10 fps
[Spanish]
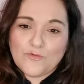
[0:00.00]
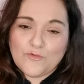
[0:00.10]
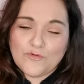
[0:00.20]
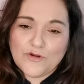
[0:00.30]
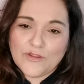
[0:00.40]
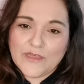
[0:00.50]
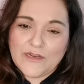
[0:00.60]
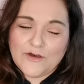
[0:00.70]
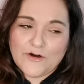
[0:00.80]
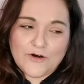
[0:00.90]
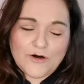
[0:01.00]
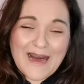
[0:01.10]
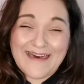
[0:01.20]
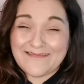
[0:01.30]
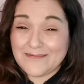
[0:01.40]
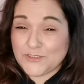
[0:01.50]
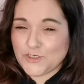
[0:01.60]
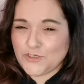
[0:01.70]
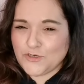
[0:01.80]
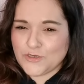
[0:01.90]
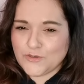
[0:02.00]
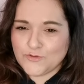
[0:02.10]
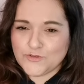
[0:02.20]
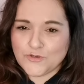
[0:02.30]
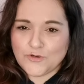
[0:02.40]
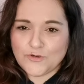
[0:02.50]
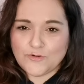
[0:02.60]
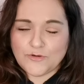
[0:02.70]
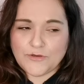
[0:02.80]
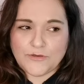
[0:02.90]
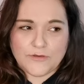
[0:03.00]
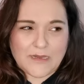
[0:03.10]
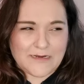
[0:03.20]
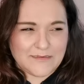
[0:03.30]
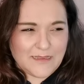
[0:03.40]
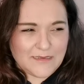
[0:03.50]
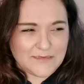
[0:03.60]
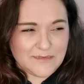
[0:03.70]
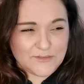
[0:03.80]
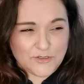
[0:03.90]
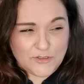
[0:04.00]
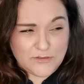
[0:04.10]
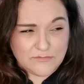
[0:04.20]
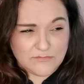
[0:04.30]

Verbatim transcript: uno de los accesorios que uso... Eh, ¿Accesorios?